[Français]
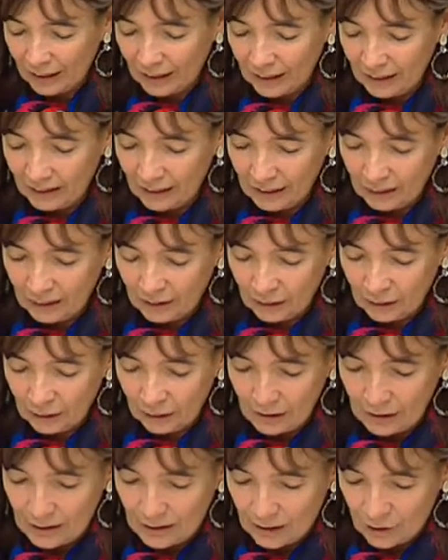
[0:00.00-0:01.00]
et
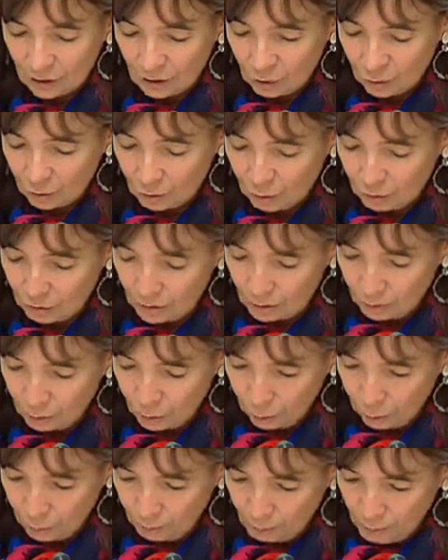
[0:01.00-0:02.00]
les échanges que nous nous
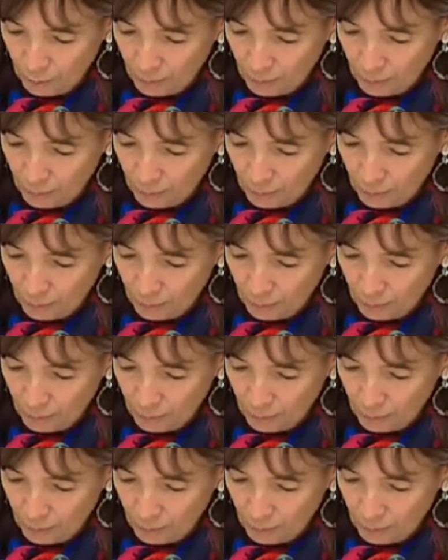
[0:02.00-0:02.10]
avons